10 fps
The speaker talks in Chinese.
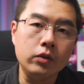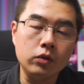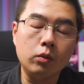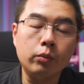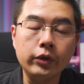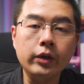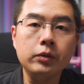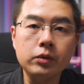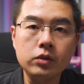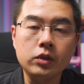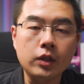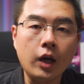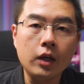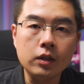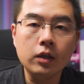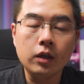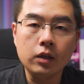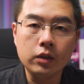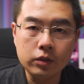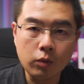有别于其他任
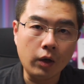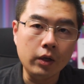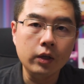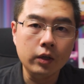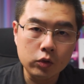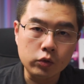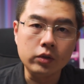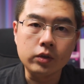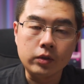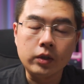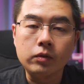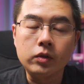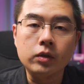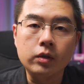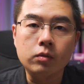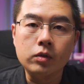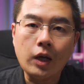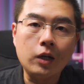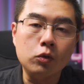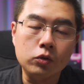何一款全景相机的这种
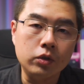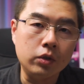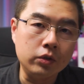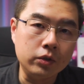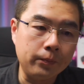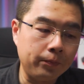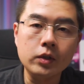杀手级的特性。